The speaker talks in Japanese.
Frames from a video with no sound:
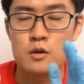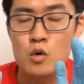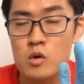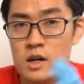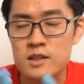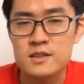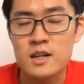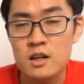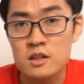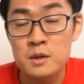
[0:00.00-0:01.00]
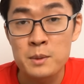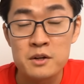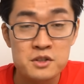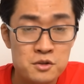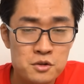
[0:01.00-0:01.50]
ここからさらに
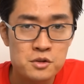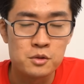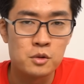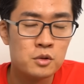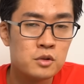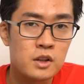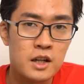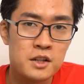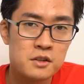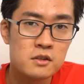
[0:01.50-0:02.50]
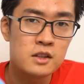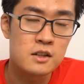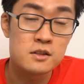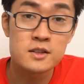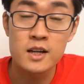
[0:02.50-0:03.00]
ペルチェ素子の温度が低くな
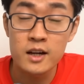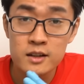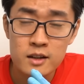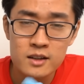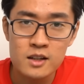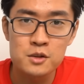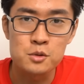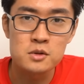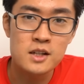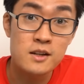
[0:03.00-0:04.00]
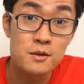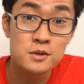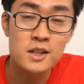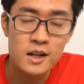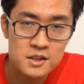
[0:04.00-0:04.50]
る最適な動作点
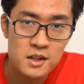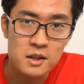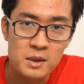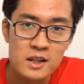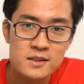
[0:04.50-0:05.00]
を探していきま